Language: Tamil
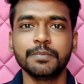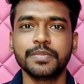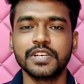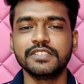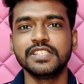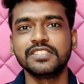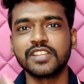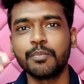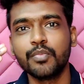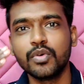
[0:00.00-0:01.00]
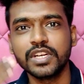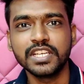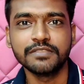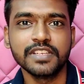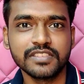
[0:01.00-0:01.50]
இப்போ வந்து
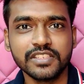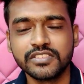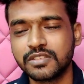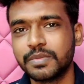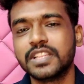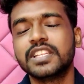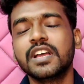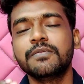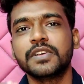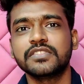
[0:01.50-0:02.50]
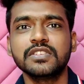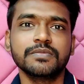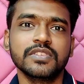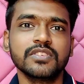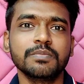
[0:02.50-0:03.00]
சப்போர்ட்டட் டிவைஸ் லிஸ்ட்டு பார்த்தீங்கன்னா
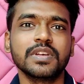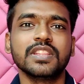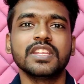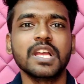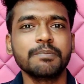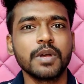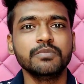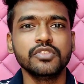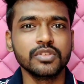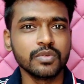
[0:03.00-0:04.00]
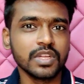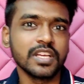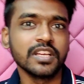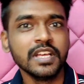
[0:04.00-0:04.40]
ஃபஸ்ட்டு ஃபஸ்ட்டு பார்த்தீங்கன்னா பப்ஜி கூட